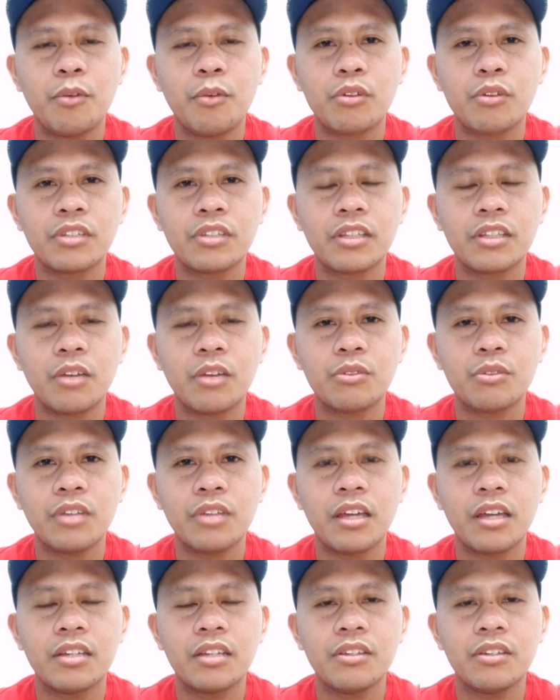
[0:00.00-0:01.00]

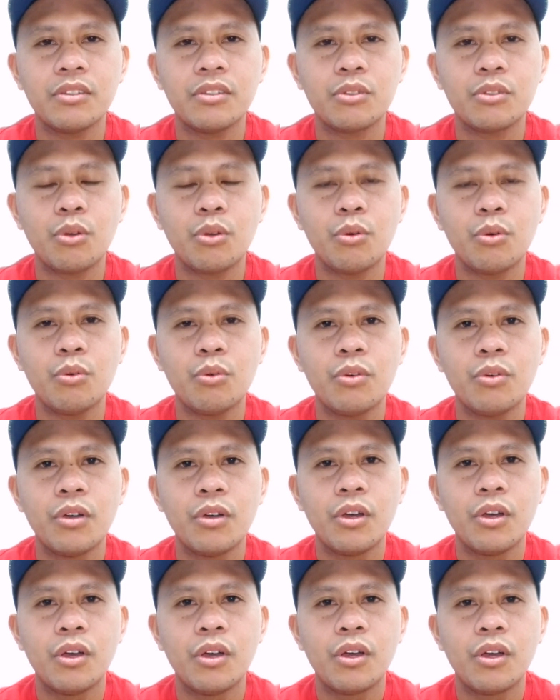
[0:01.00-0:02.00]
40,000 so
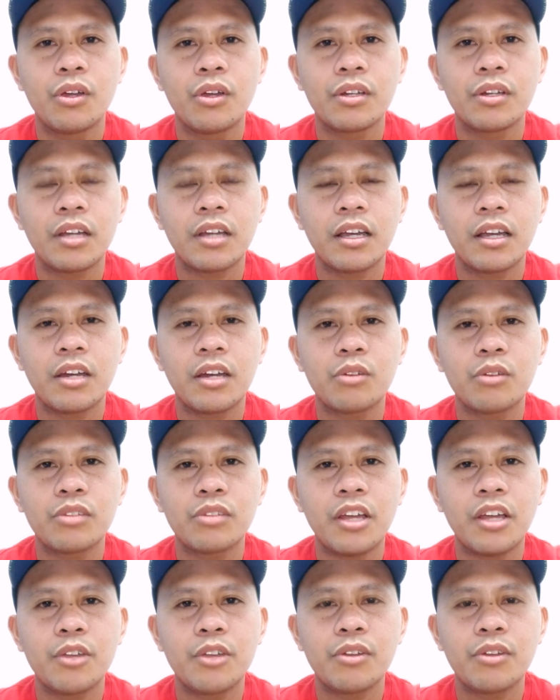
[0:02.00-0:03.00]
nagkaroon
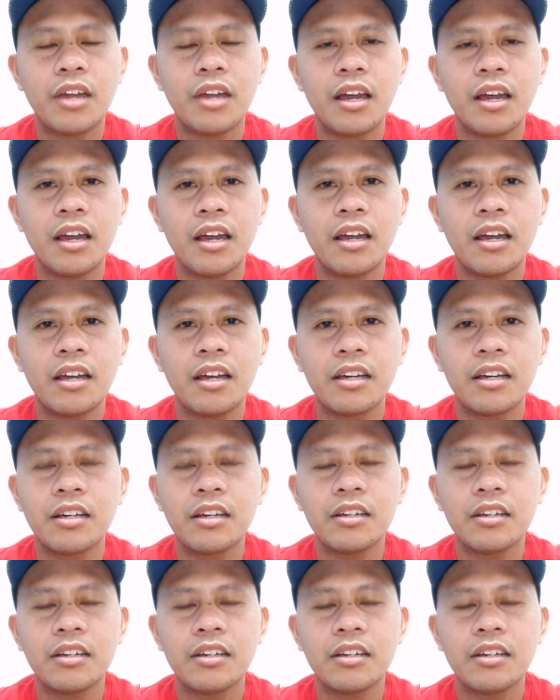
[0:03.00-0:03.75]
tayo ng